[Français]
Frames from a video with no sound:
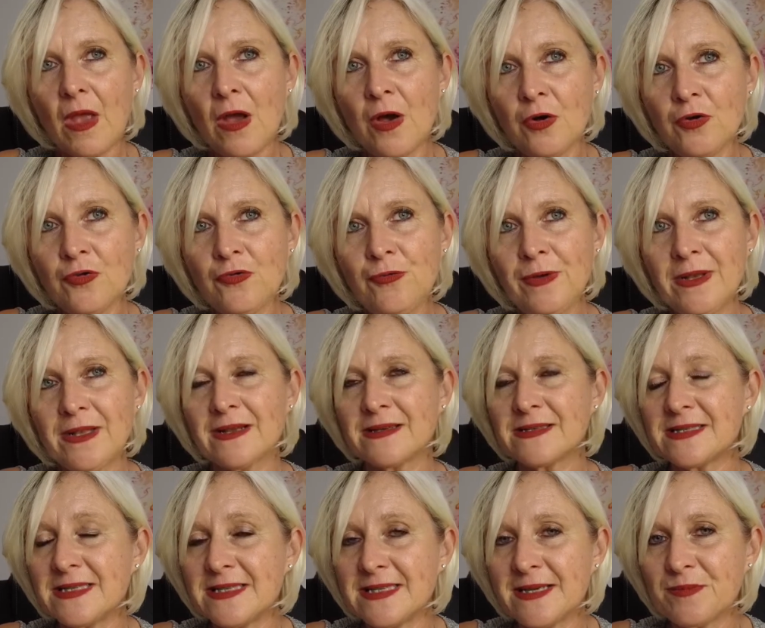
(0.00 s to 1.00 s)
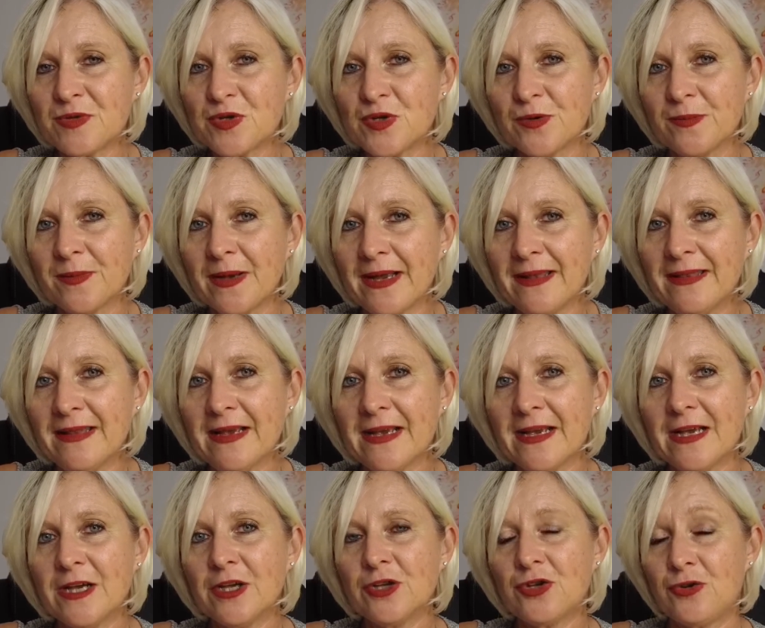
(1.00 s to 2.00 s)
Ensuite, la sixième semaine,
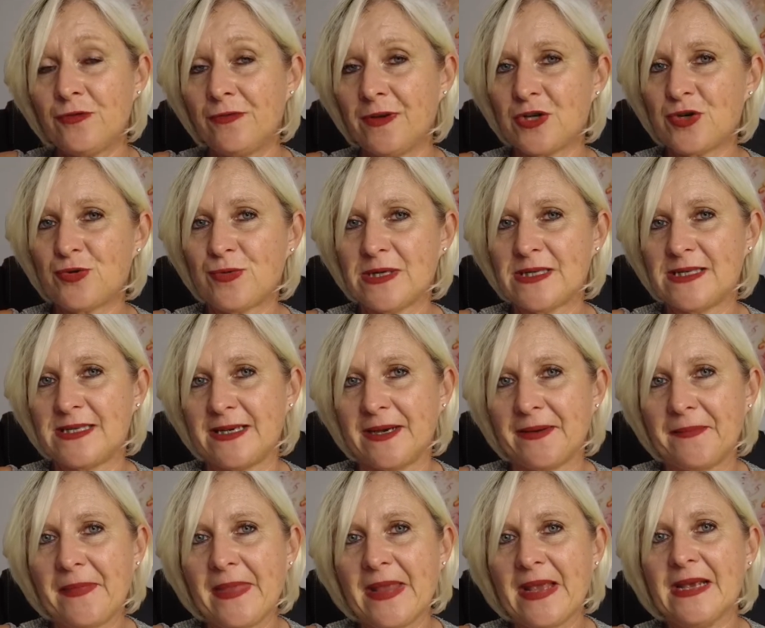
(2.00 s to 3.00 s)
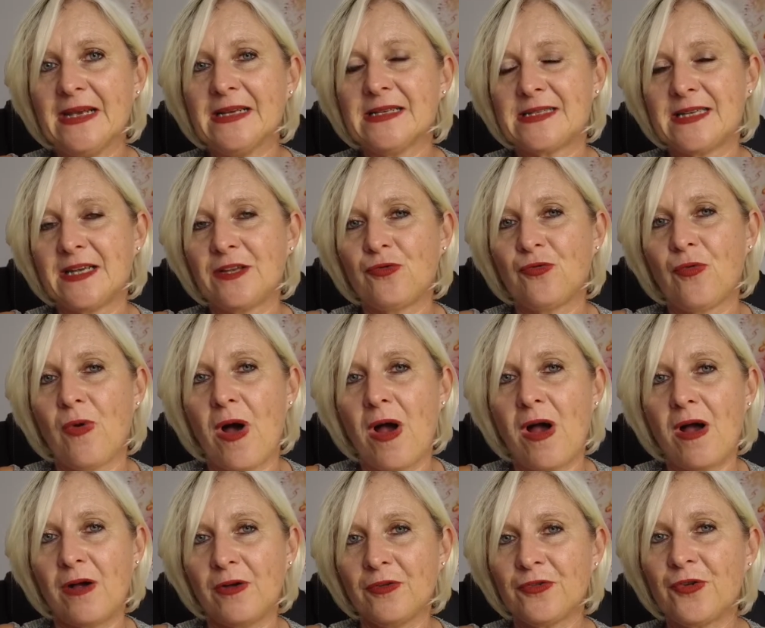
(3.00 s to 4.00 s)
tu vas choisir c'est
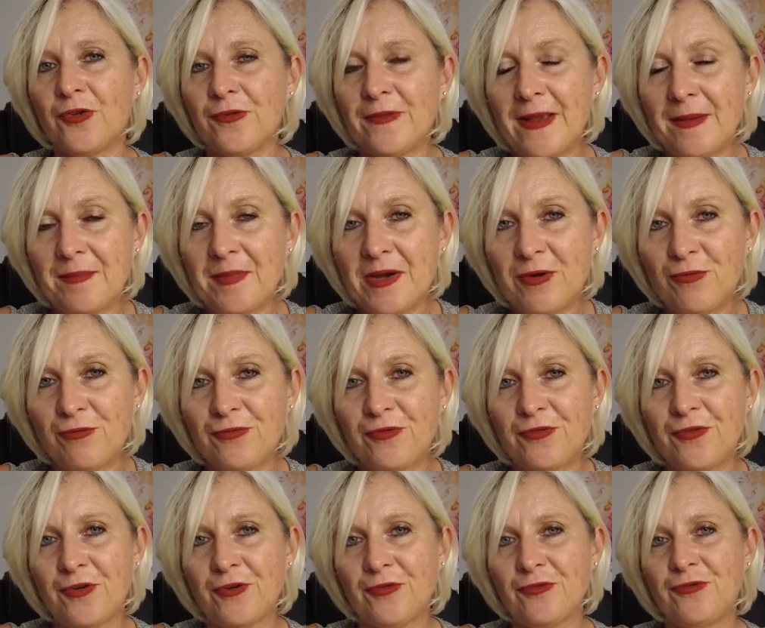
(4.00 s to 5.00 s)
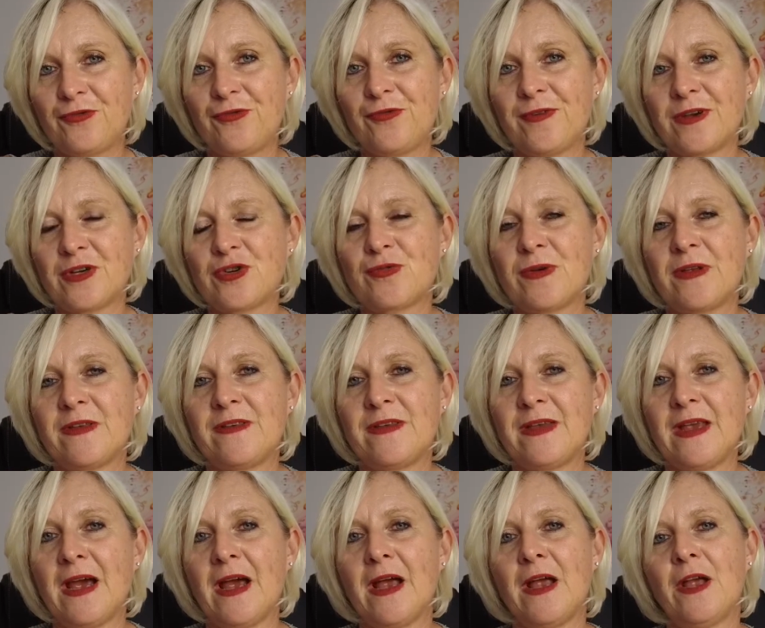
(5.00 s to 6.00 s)
toi, en ton âme et conscience, tu vas
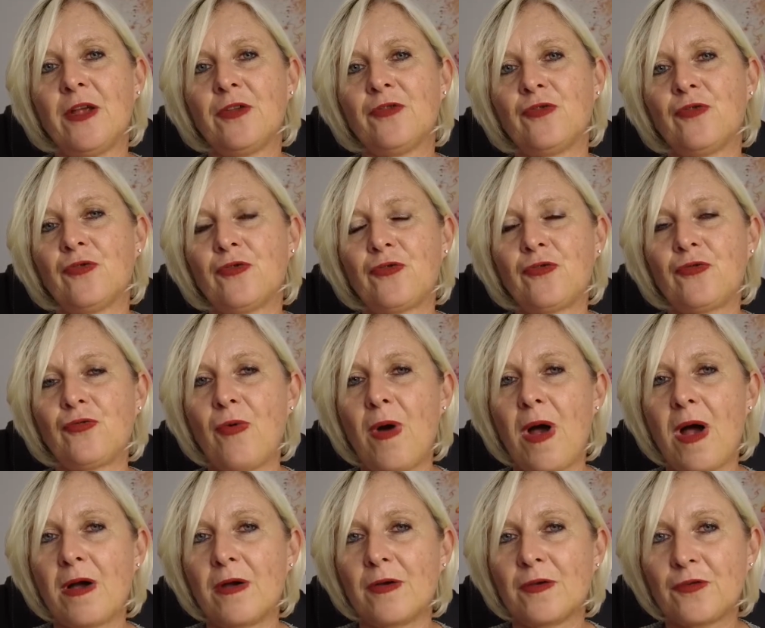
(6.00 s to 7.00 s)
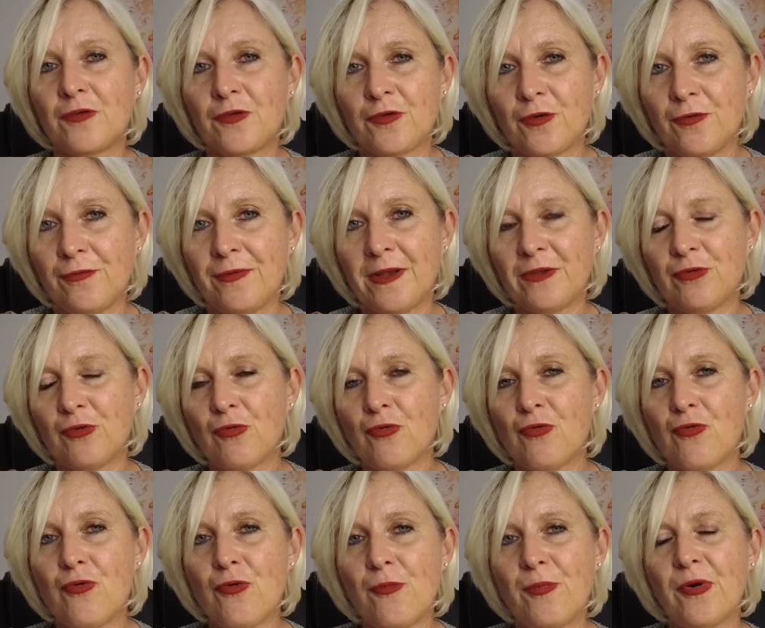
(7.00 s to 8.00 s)
choisir de soit sauver ton
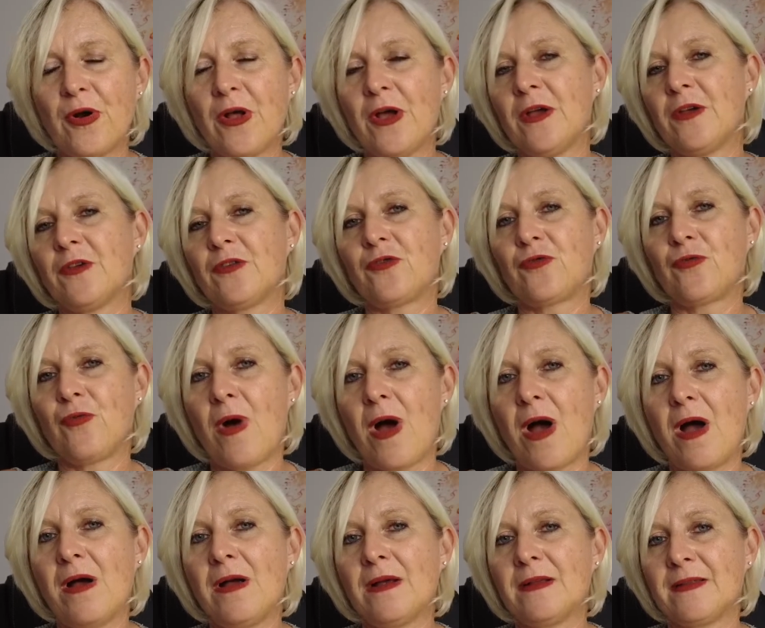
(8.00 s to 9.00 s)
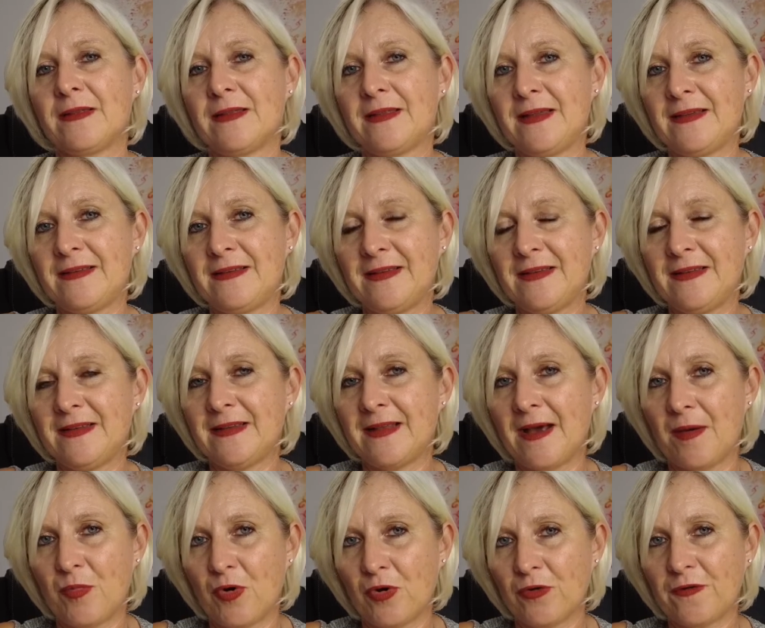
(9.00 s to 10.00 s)
couple, soit décider
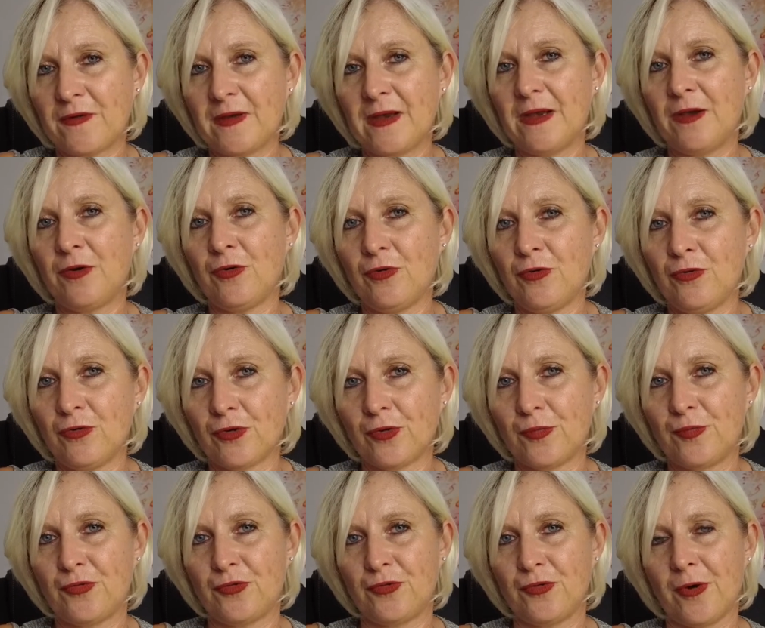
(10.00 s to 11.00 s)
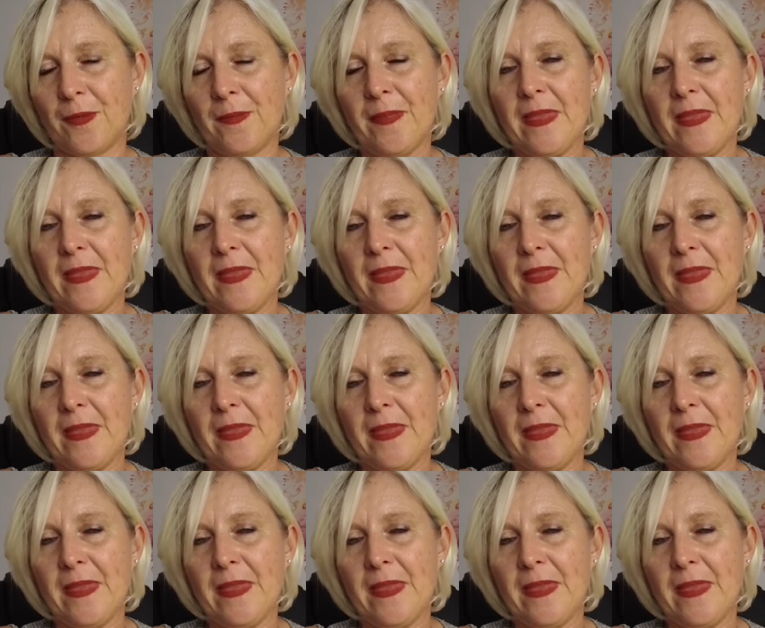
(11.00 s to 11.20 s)
d'amorcer une rupture.